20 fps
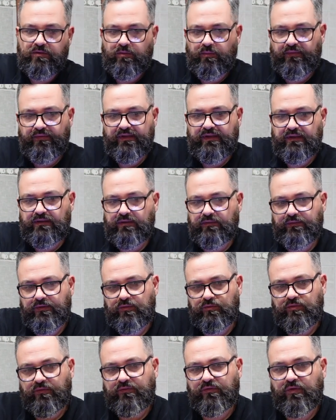come vedete è
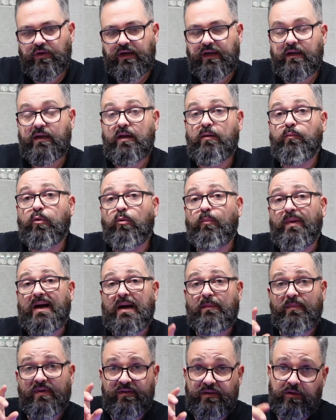venuto fuori anche il
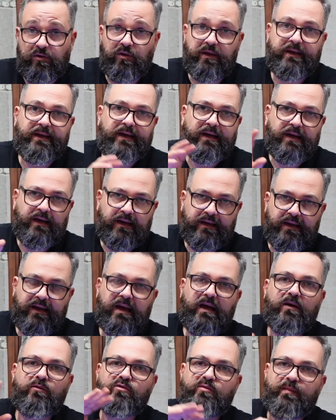pop-up, di collegare
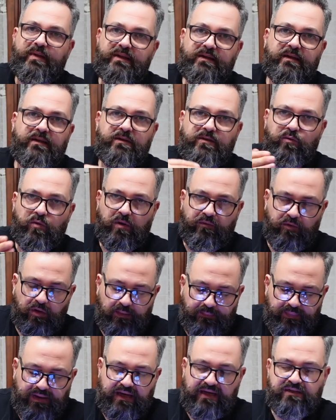l'account, mettere di nuovo
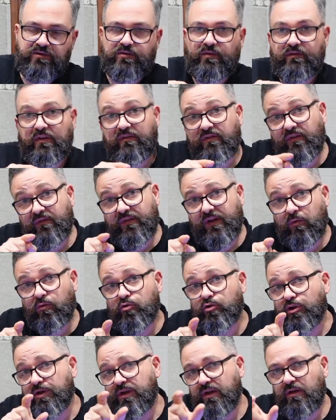la password, vi fa fare un
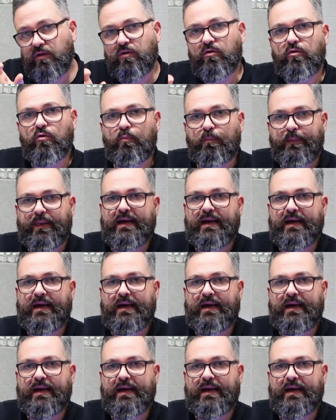giochino con un